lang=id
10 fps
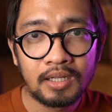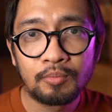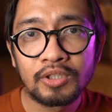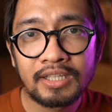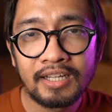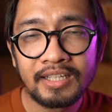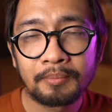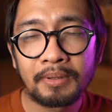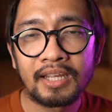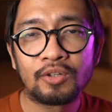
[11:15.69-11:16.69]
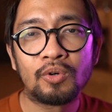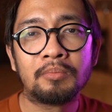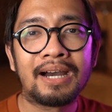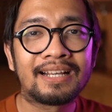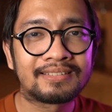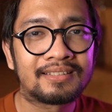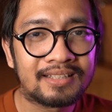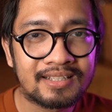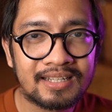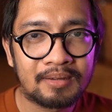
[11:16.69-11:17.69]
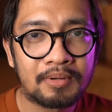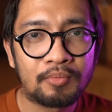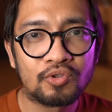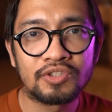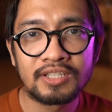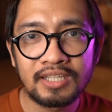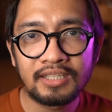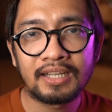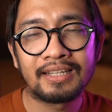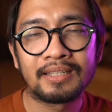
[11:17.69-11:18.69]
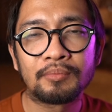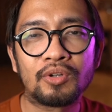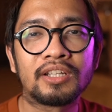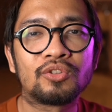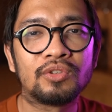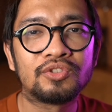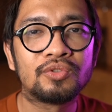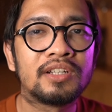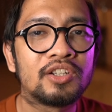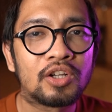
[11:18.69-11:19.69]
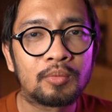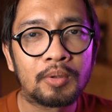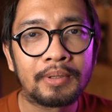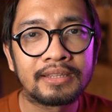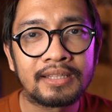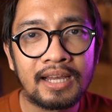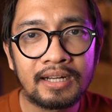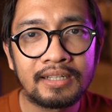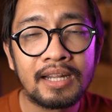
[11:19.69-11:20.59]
Nah, buat kalian yang pengen gue bahas tentang skema Ponzi, kalian boleh tulis juga di kolom komentar.